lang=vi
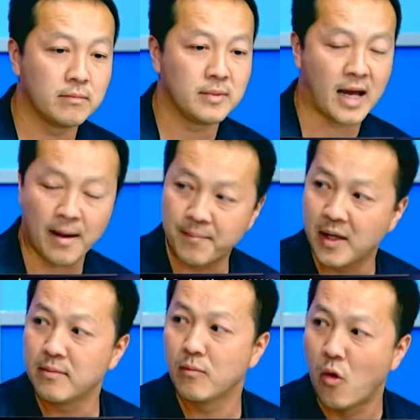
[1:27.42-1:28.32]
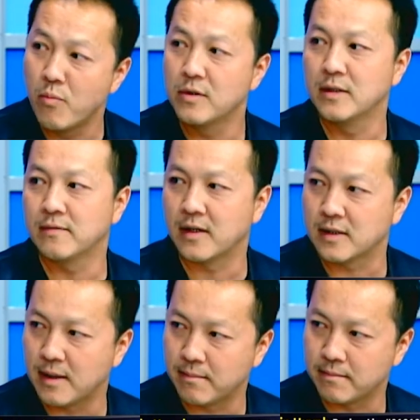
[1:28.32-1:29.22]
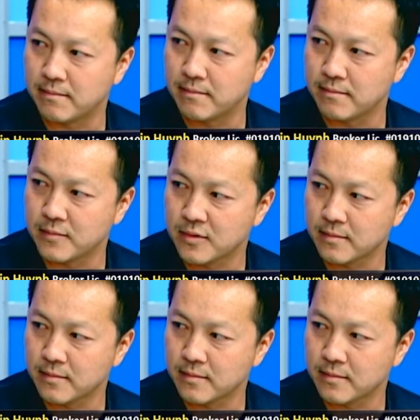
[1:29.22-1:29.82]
giảm đến bốn mươi phần trăm. Có có nghĩa